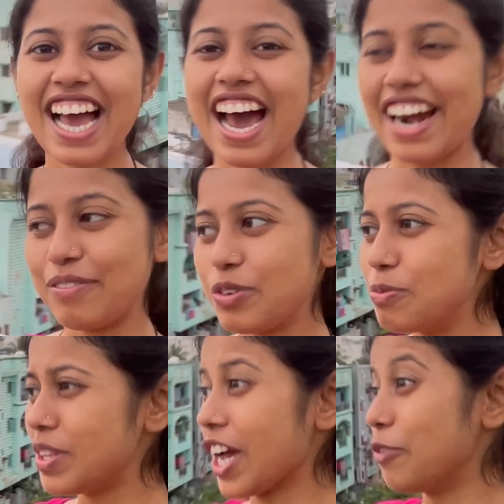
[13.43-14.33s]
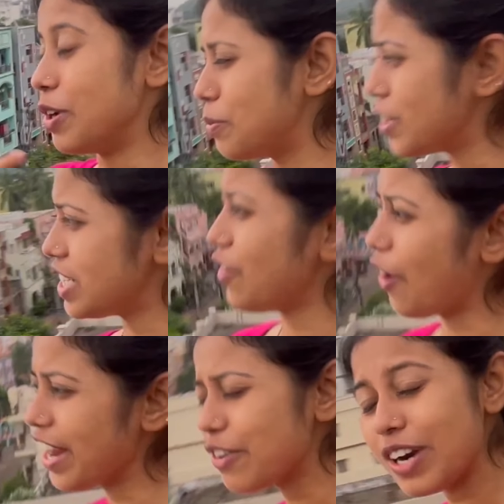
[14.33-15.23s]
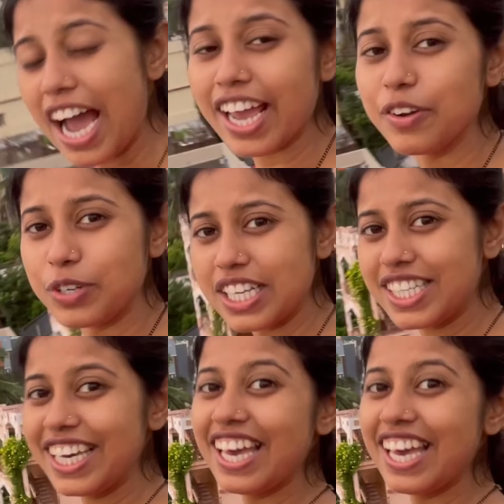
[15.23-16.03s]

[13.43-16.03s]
আর আমি ঘুম থেকে উঠে পড়েছি অনেকক্ষণ আগেই উঠেছি